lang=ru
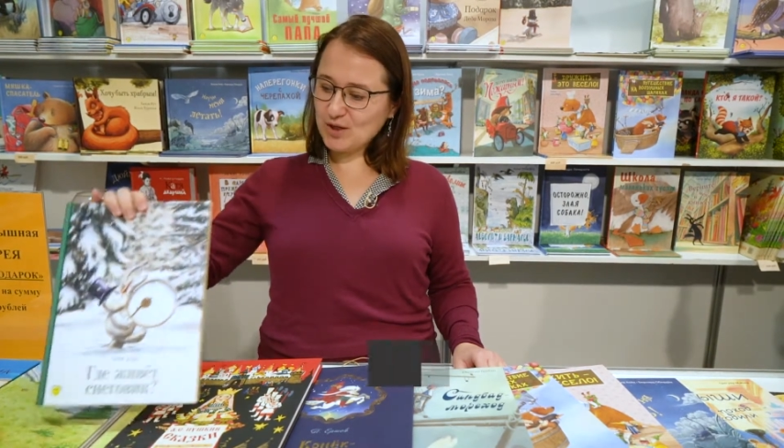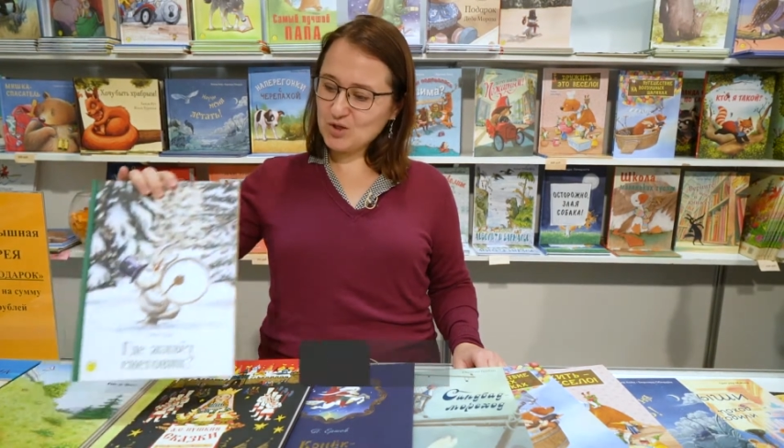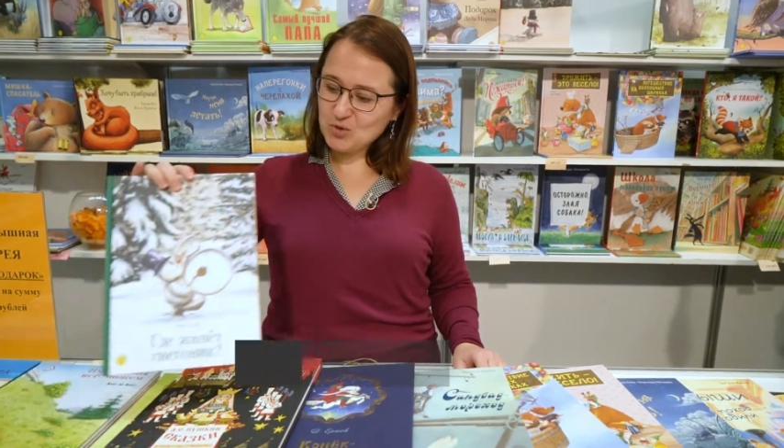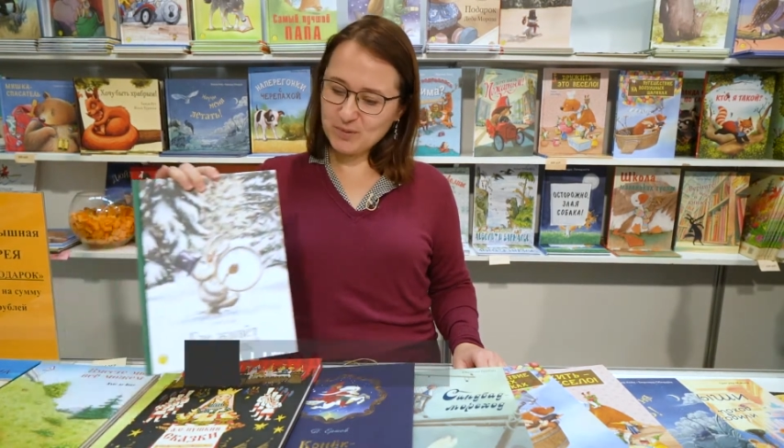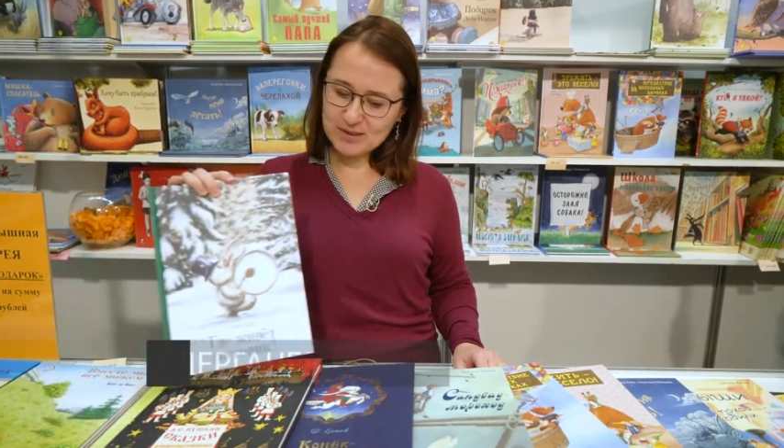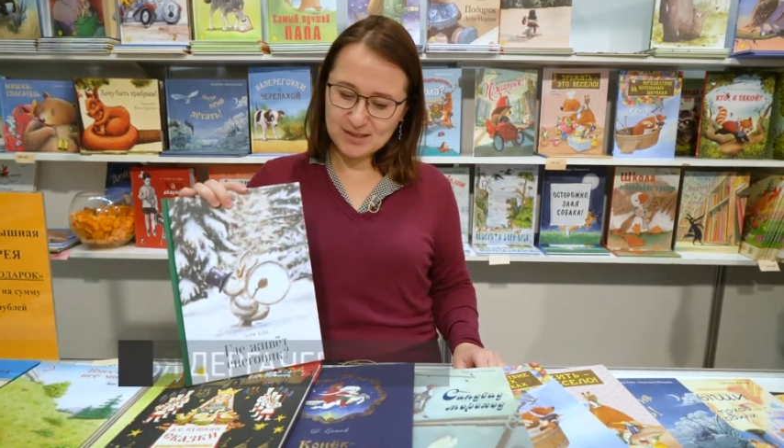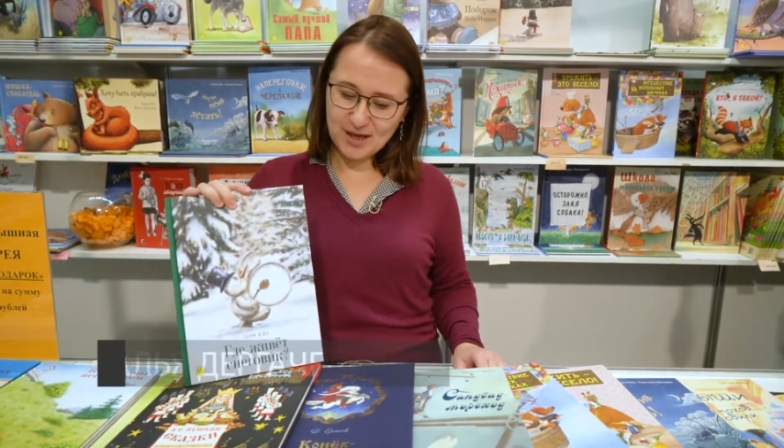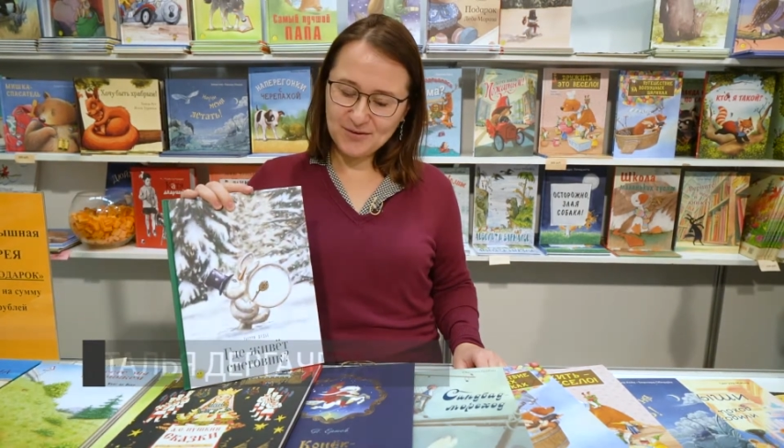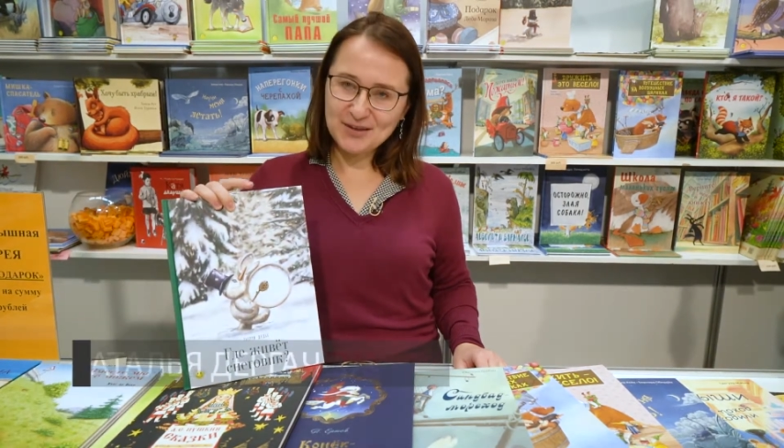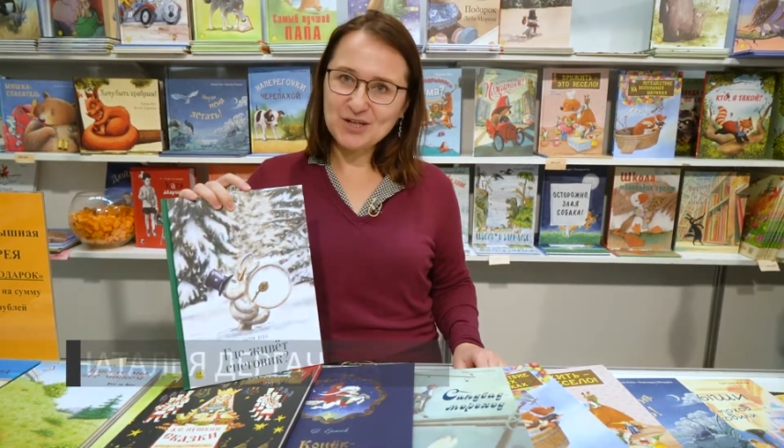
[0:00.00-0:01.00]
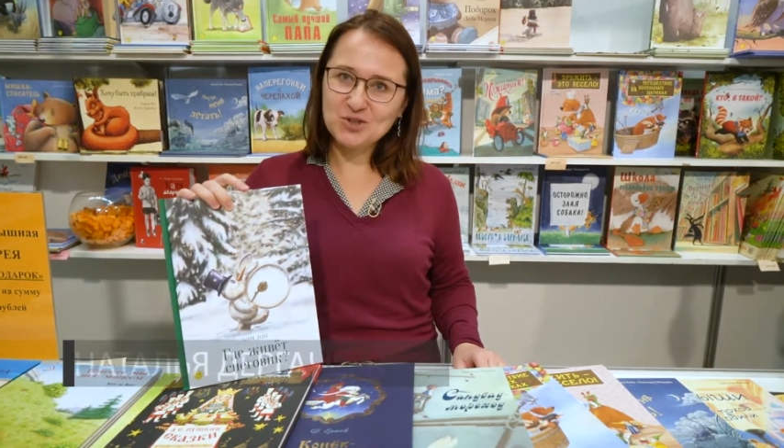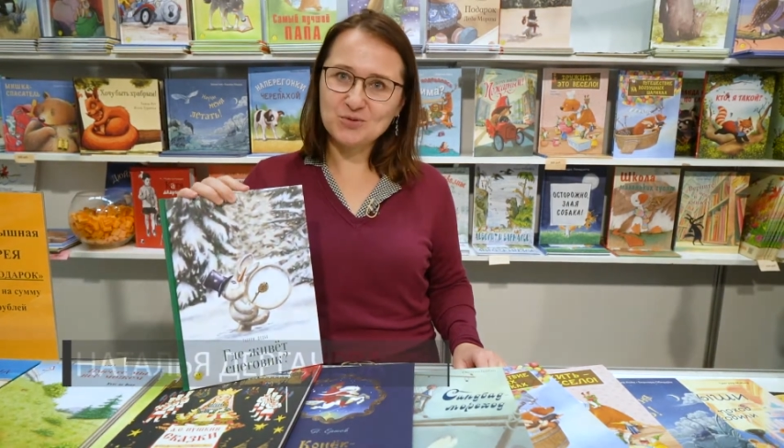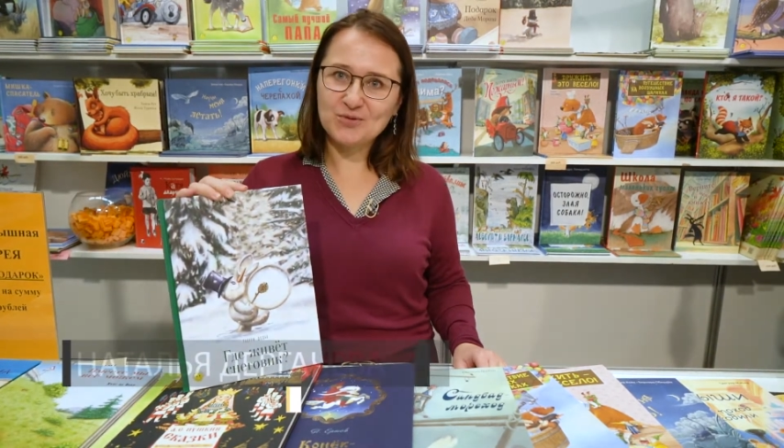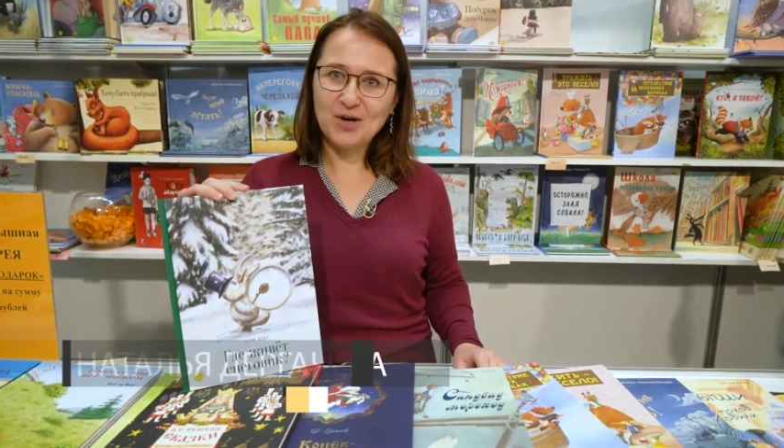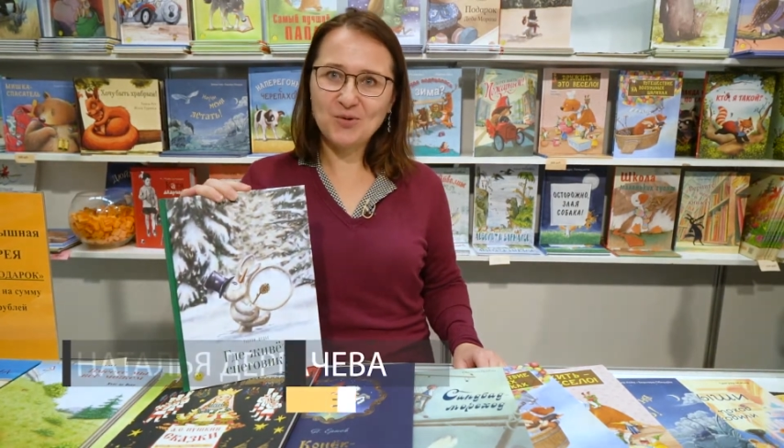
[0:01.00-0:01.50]
хочу представить нашу
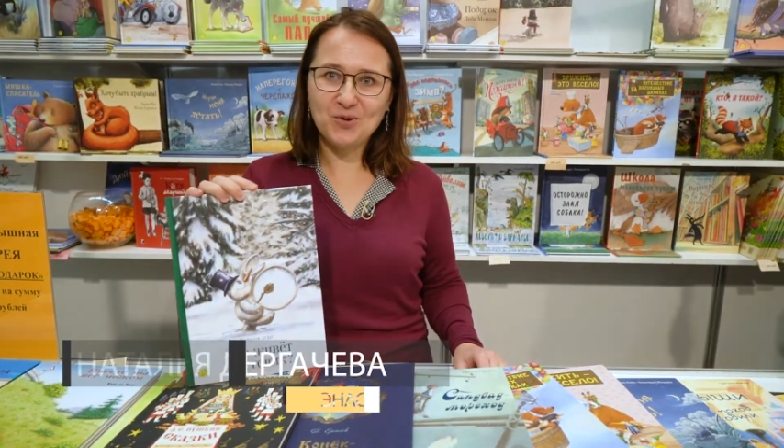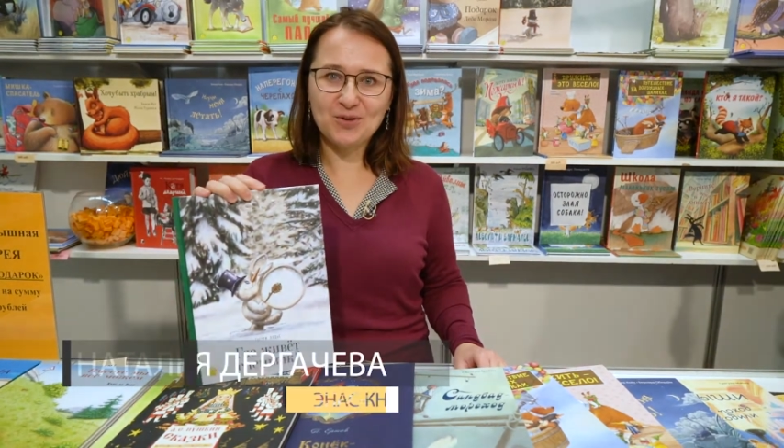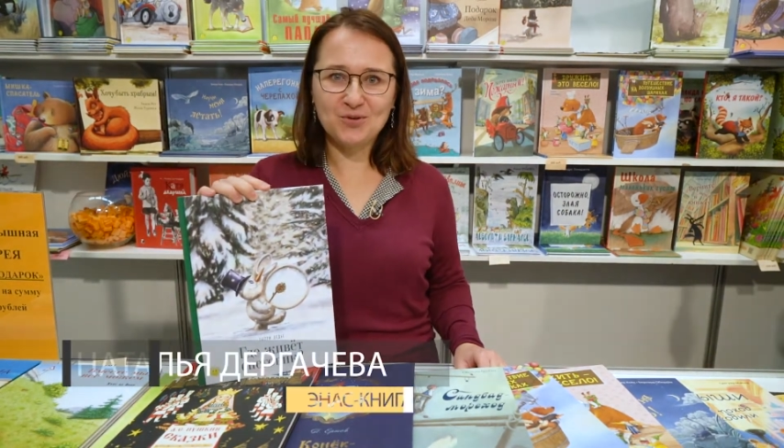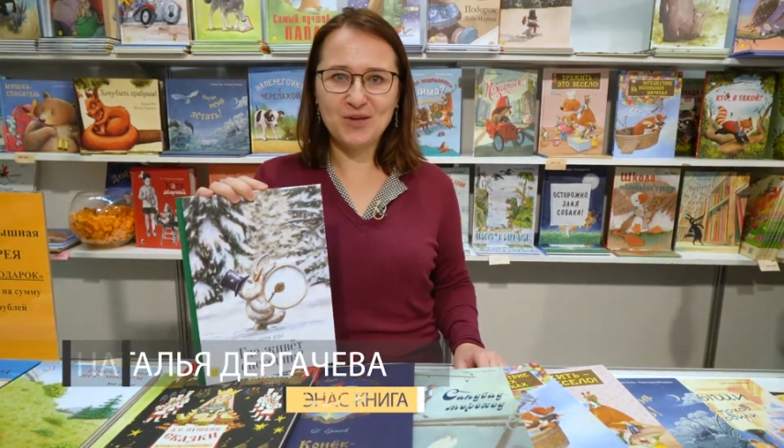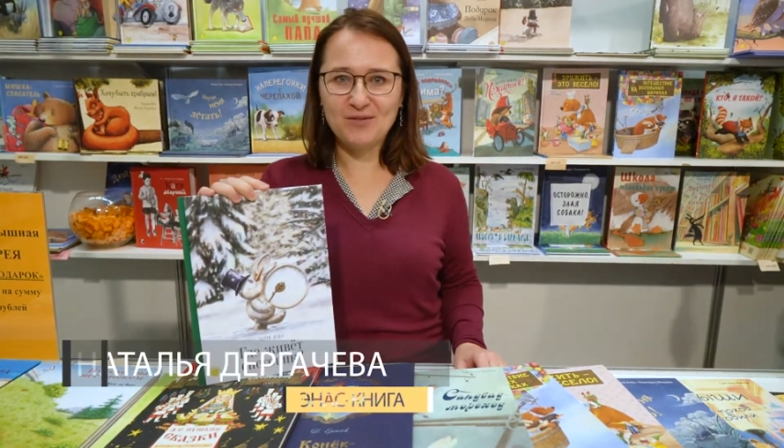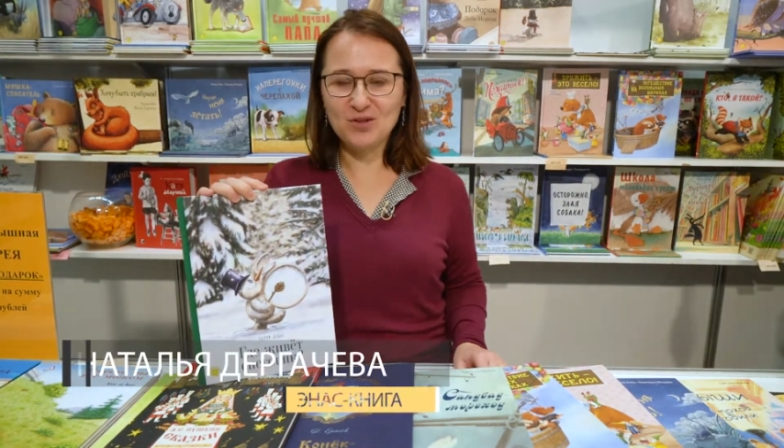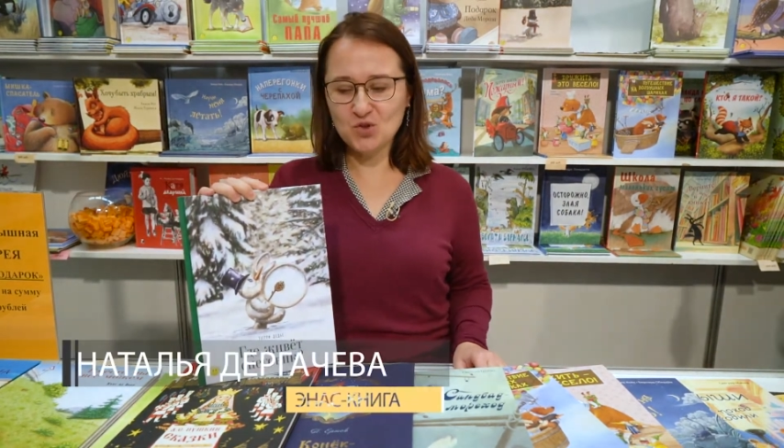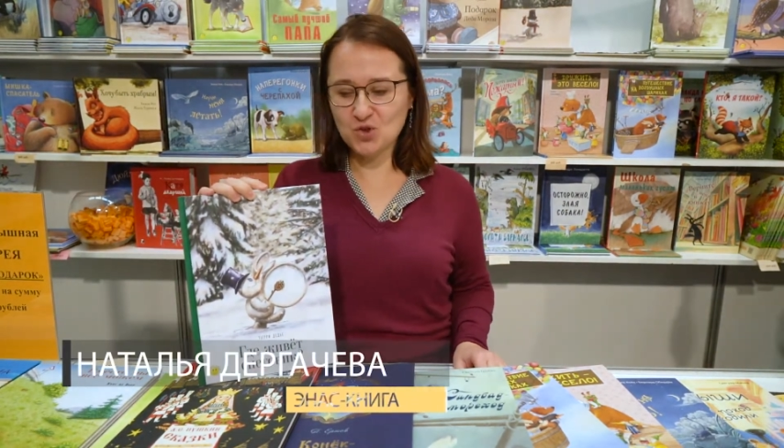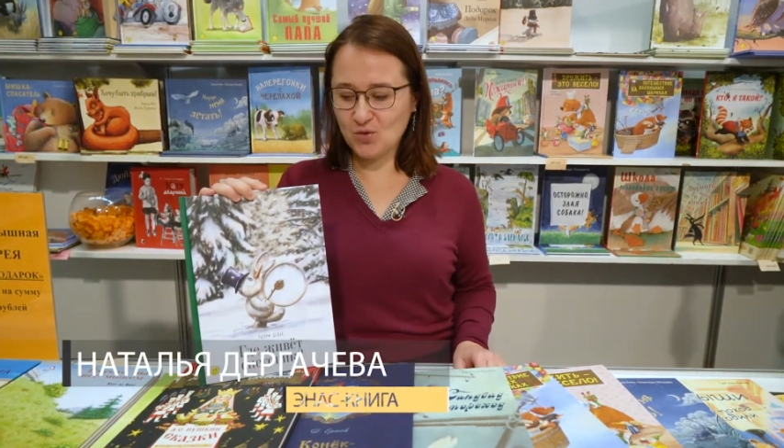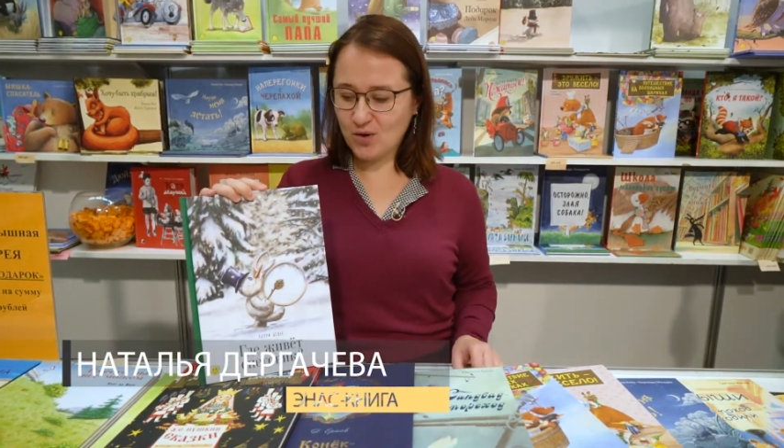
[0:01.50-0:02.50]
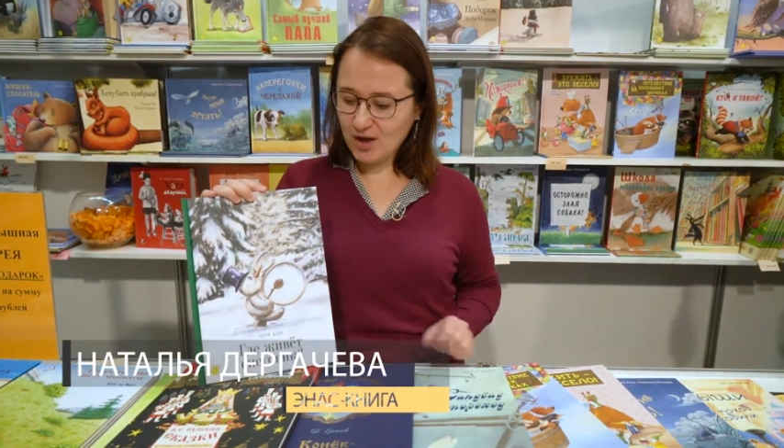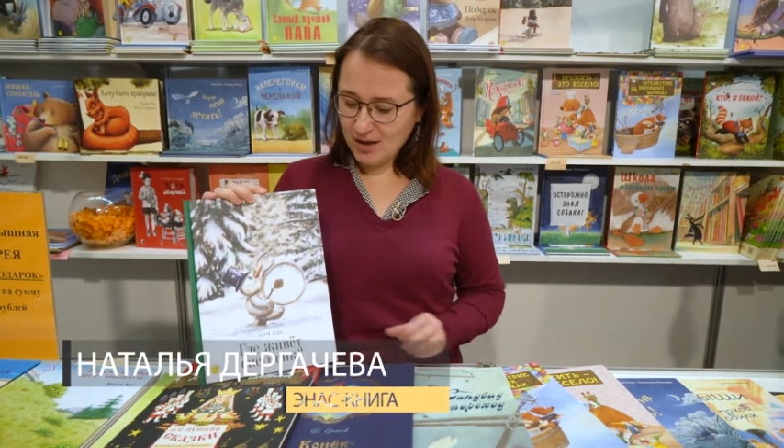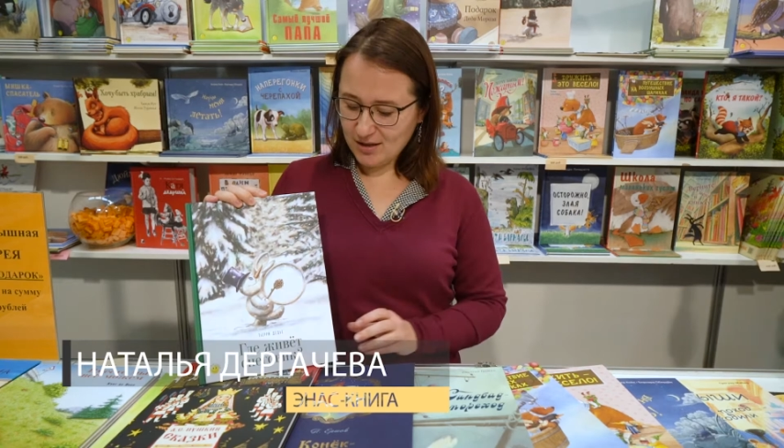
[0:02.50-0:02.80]
новогоднюю новиночку.